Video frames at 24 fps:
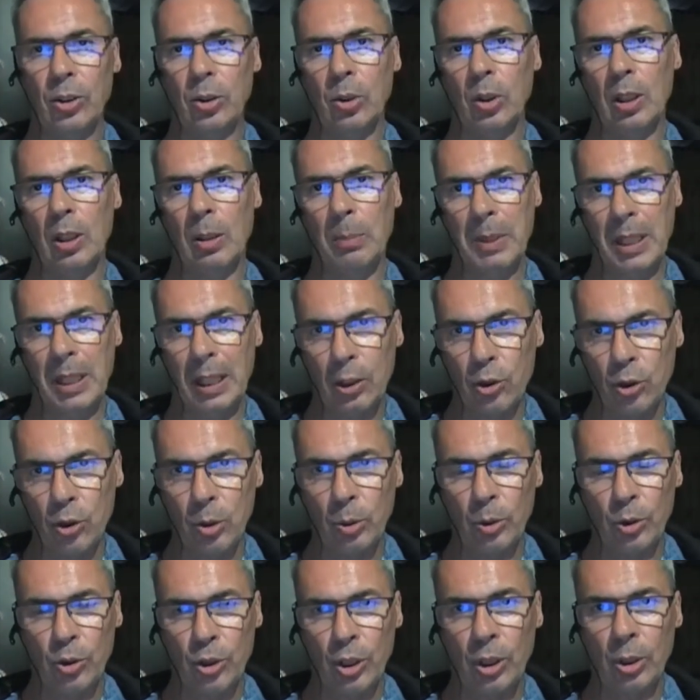e il
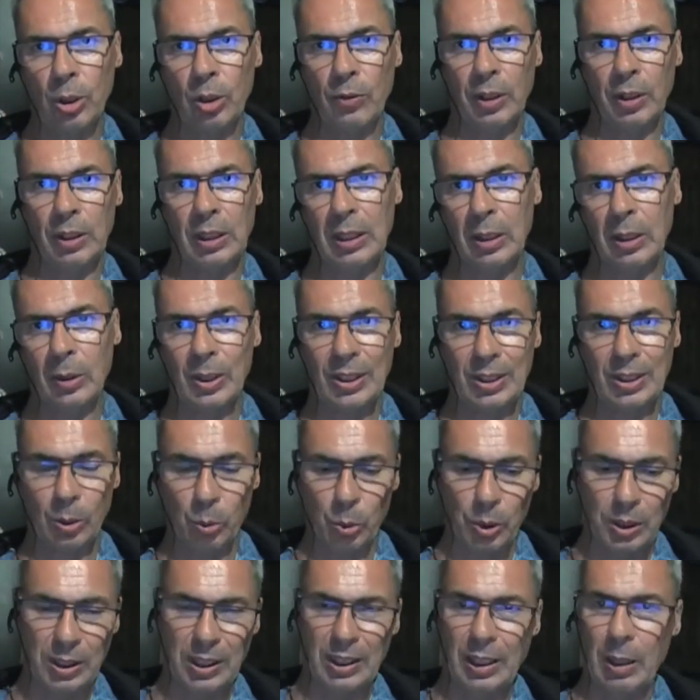1500 a.C.,
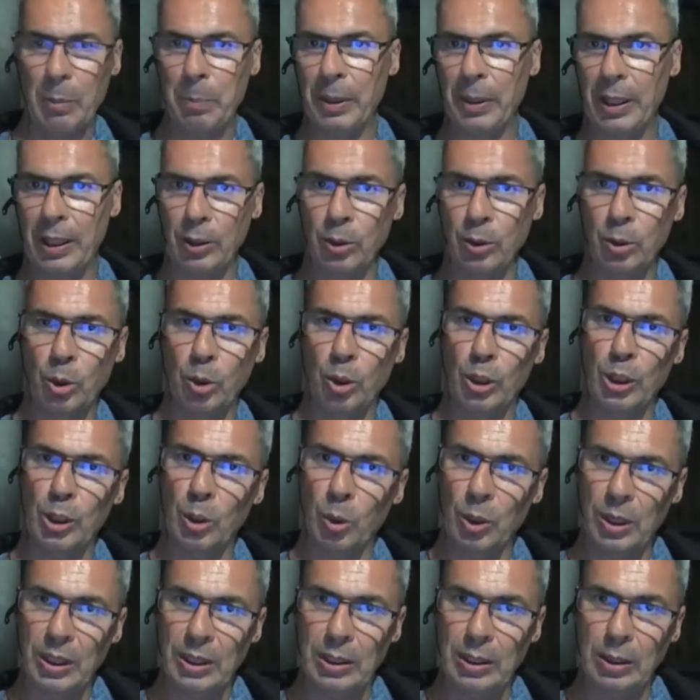quindi nel periodo
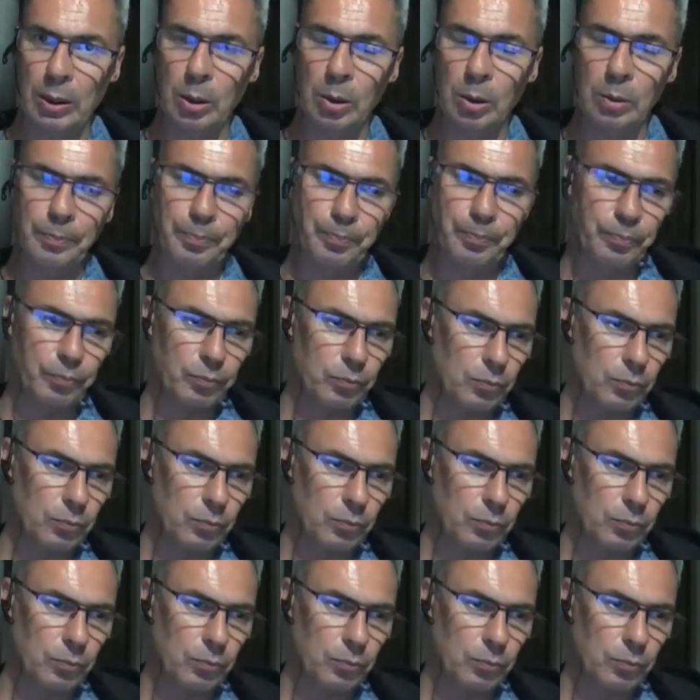neolitico,